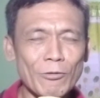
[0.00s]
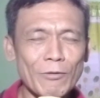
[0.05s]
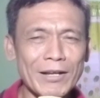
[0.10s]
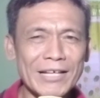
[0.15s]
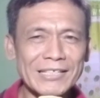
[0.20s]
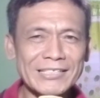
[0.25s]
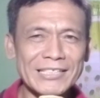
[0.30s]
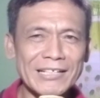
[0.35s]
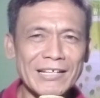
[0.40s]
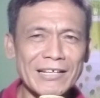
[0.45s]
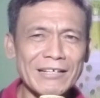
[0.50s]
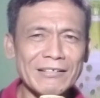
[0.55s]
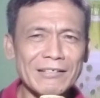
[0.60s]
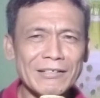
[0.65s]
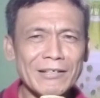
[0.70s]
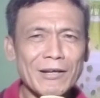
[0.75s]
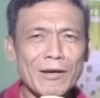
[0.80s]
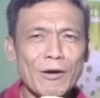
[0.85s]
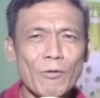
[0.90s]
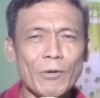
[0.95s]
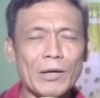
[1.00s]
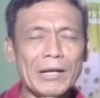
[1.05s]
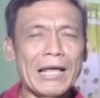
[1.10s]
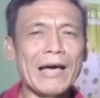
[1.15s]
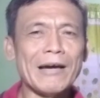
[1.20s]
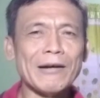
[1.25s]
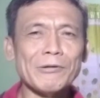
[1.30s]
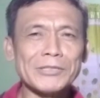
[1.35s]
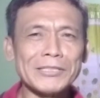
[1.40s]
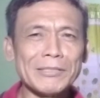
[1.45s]
kung wala sila,
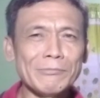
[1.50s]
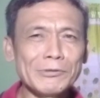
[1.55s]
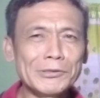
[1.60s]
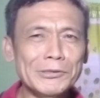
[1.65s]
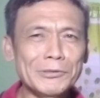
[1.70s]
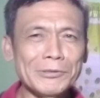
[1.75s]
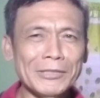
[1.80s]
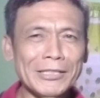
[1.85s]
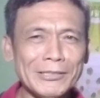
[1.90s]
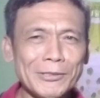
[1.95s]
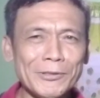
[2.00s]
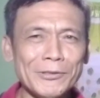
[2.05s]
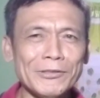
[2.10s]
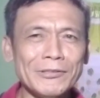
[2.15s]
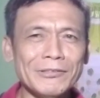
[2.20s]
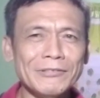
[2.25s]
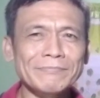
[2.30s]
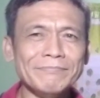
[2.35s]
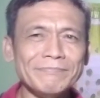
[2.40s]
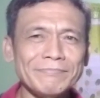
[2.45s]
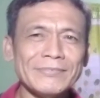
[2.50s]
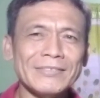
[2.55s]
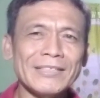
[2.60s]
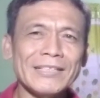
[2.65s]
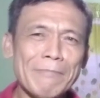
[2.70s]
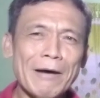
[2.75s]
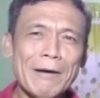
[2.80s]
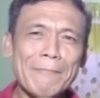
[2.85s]
wala ako sa mundong ito. Si